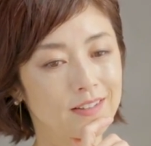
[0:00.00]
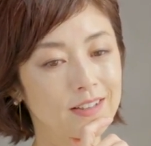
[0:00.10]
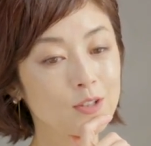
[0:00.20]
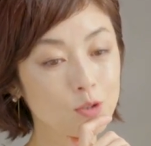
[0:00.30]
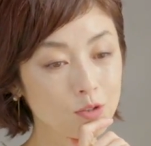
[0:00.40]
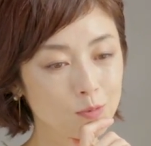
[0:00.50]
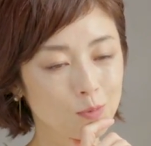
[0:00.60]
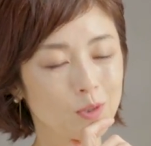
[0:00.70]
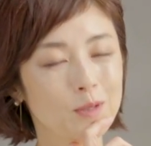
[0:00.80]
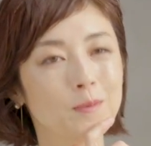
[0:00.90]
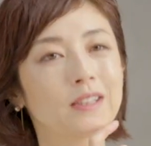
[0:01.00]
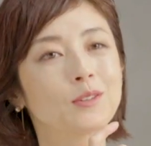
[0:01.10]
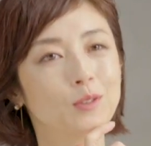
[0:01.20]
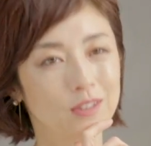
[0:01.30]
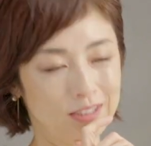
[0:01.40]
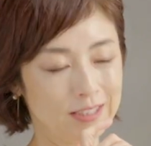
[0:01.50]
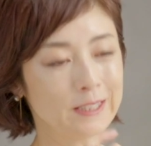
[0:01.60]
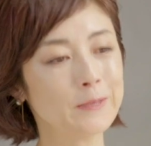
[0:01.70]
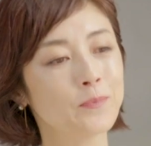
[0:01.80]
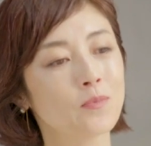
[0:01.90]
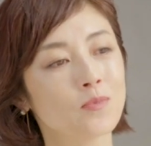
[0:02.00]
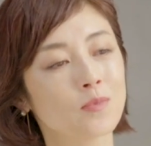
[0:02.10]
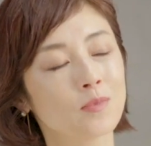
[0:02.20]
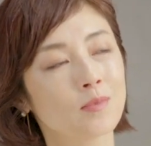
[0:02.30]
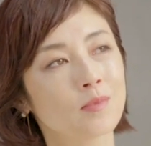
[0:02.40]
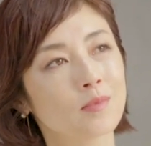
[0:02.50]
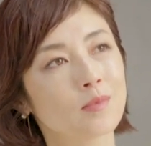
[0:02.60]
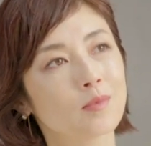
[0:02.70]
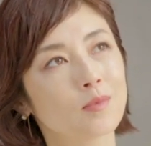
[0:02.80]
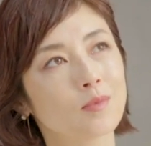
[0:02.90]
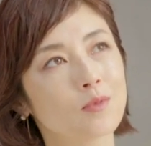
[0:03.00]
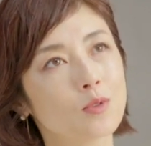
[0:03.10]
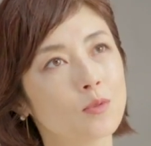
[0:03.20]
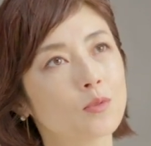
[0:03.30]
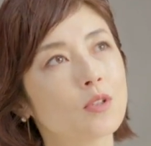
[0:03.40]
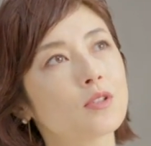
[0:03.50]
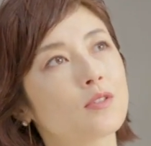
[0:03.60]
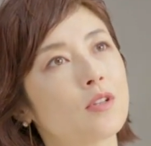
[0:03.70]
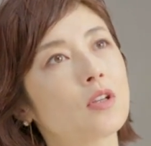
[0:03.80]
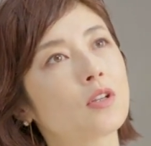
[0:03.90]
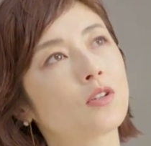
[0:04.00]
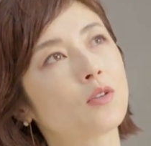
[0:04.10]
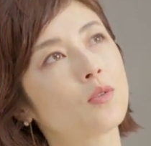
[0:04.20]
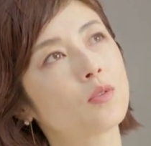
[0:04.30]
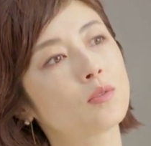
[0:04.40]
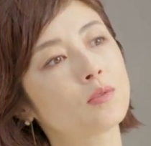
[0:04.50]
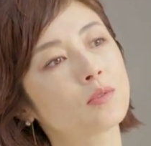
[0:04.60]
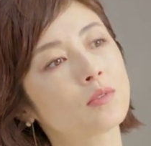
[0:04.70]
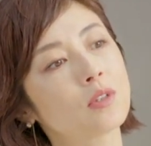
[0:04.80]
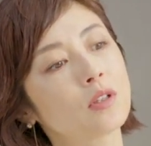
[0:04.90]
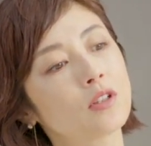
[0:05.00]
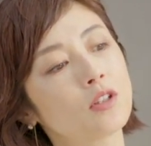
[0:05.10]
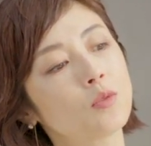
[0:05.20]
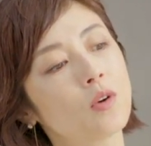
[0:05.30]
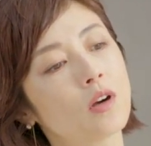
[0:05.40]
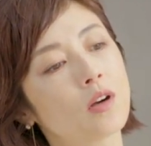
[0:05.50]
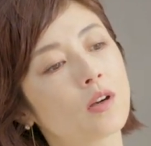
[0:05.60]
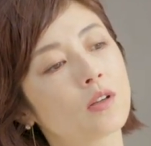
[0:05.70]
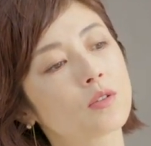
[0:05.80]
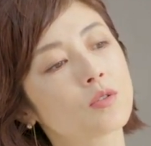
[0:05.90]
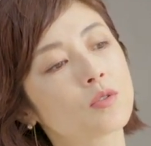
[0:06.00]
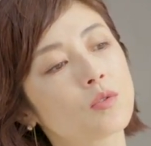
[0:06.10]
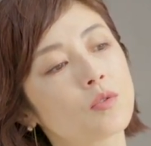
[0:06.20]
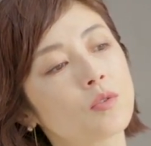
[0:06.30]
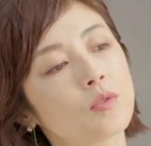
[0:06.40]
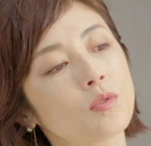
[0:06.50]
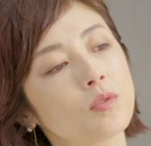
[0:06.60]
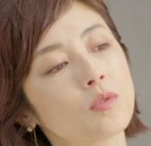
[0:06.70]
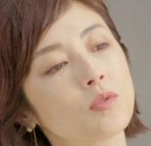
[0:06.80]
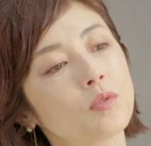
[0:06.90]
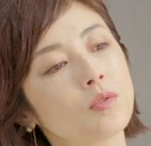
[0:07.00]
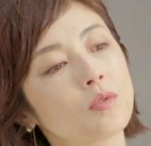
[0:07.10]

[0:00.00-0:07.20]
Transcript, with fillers: 犬もいますしそうですね基本的にはそういう